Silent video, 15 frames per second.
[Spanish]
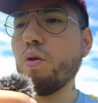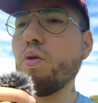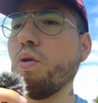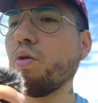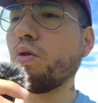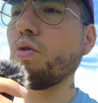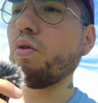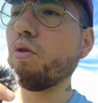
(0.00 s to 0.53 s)

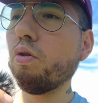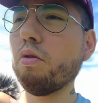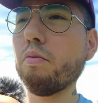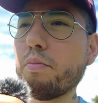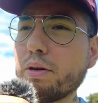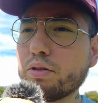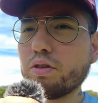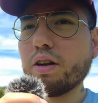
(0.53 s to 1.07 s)
o RUC
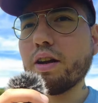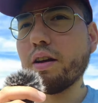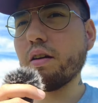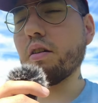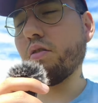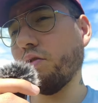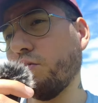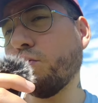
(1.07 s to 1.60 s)
como persona
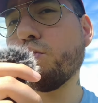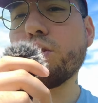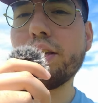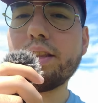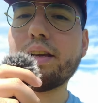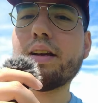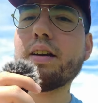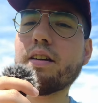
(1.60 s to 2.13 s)

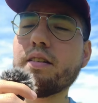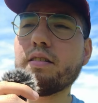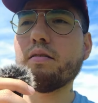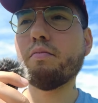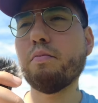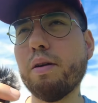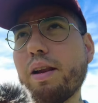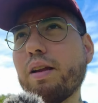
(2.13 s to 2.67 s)
jurídica,
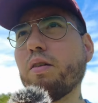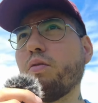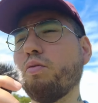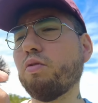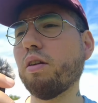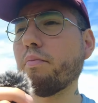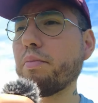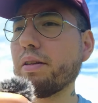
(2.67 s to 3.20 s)
¿vale? Con
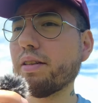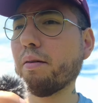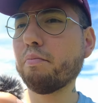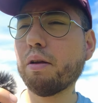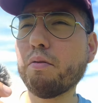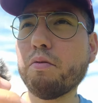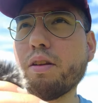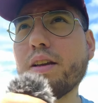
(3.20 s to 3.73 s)
una empresa
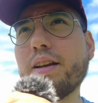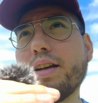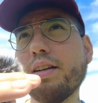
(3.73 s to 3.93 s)
paraguaya.